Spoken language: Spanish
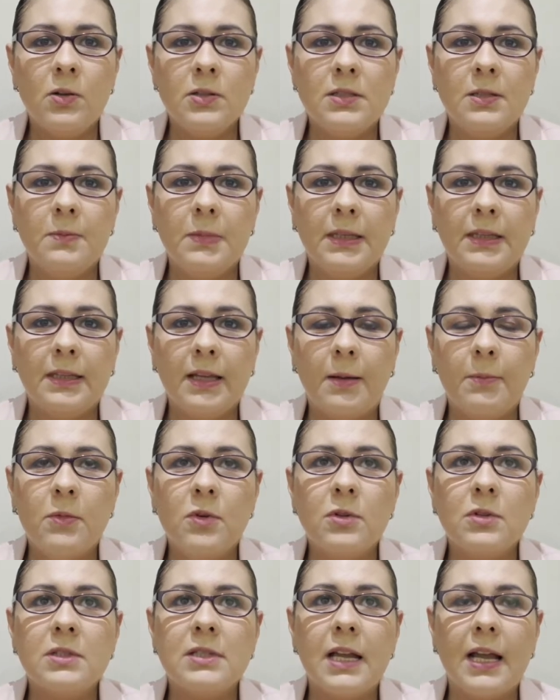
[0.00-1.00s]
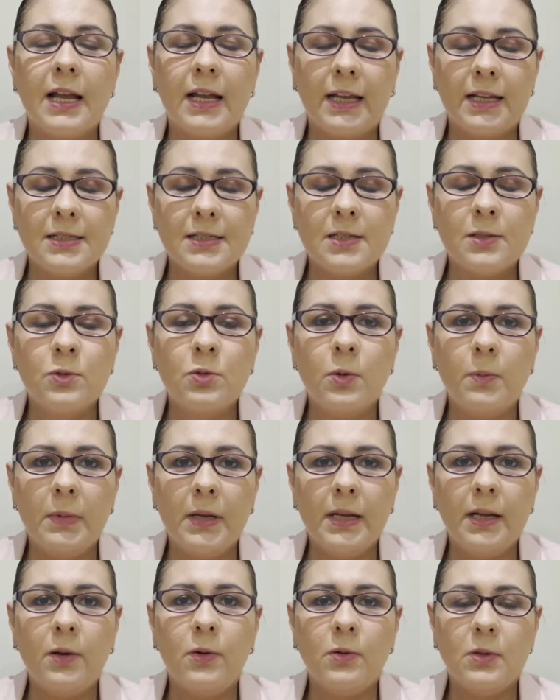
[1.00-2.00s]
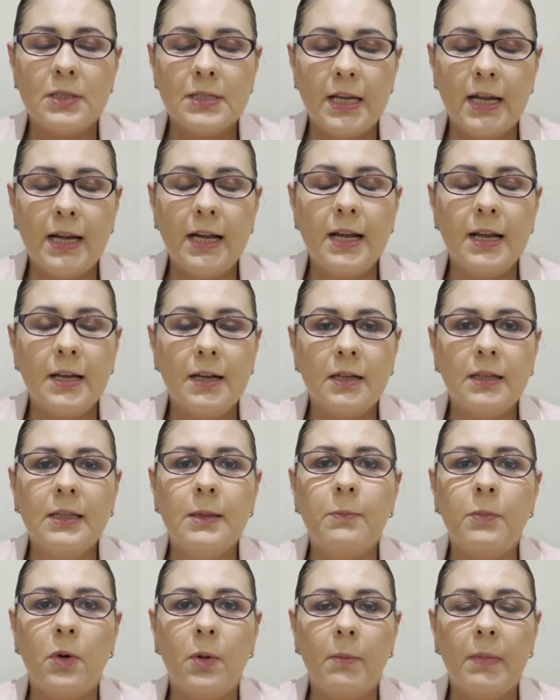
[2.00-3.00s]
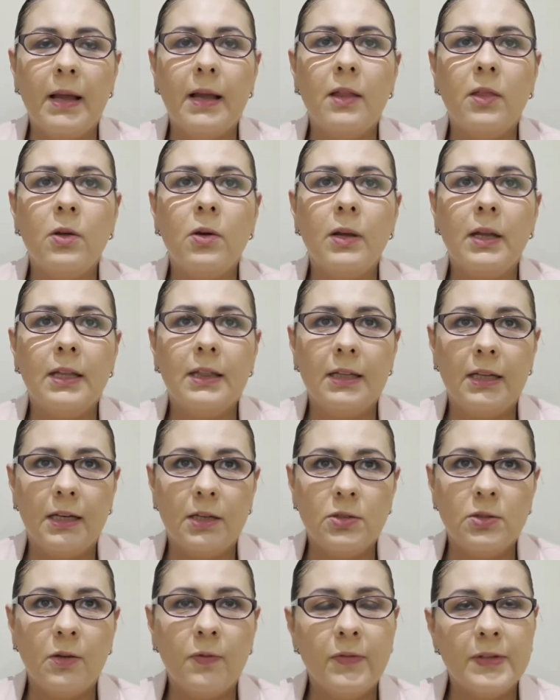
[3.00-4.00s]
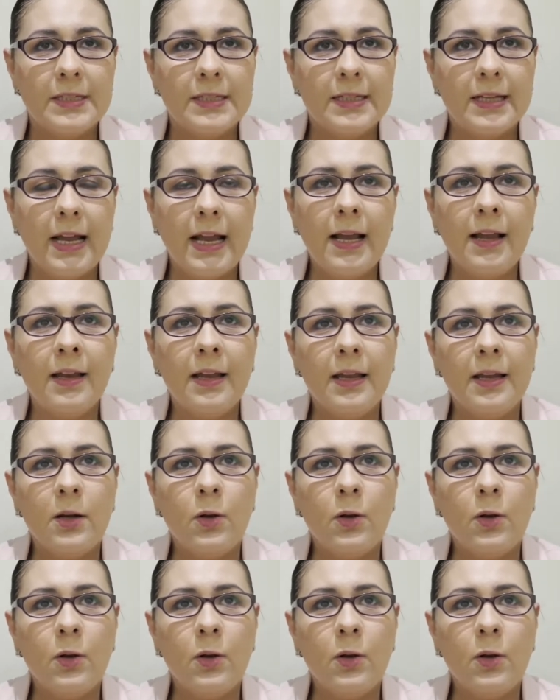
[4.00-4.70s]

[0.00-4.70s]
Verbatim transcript: los invitamos a que se sumen a cursar el diplomado en Derecho Fiscal,